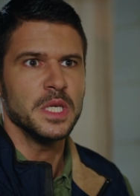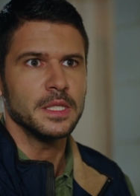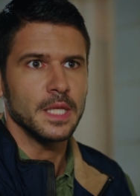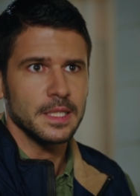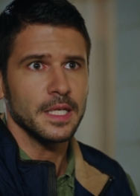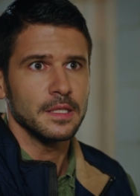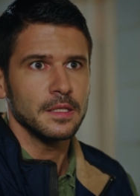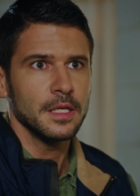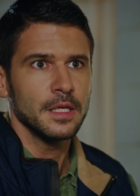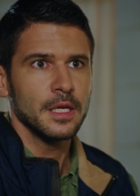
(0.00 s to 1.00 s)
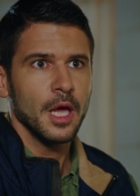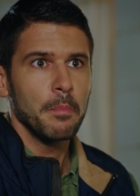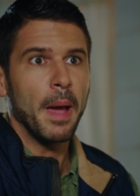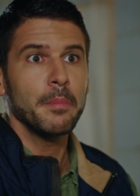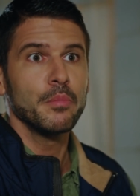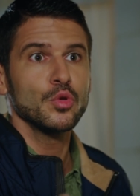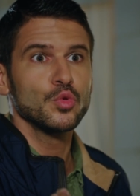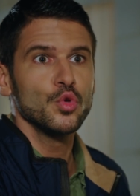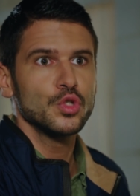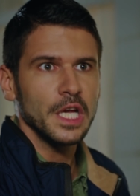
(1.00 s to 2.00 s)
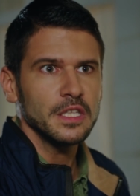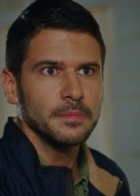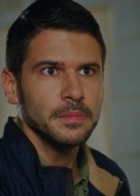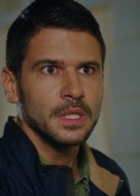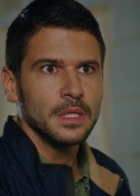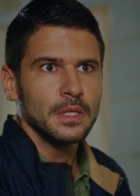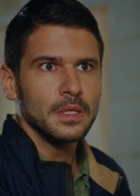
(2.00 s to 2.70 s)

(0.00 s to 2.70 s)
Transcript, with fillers: Yiğit deseydin. Ben bunu duysaydım. Bana